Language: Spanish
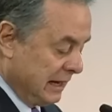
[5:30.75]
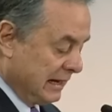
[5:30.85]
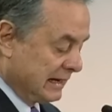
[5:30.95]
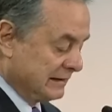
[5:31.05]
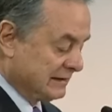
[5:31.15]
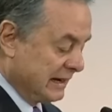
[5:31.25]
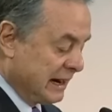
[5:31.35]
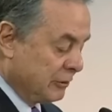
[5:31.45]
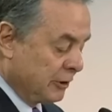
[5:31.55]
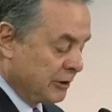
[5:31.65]

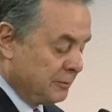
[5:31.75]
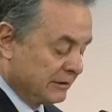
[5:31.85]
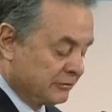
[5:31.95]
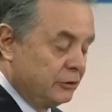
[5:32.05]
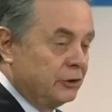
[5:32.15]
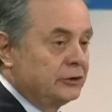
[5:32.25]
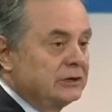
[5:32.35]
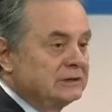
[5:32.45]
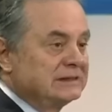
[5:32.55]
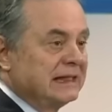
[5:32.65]
alcanzarán una
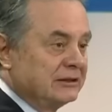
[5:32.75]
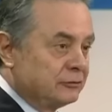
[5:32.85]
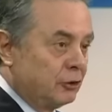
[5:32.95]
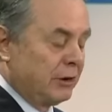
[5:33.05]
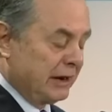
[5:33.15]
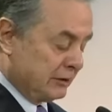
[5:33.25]
inversión tan solo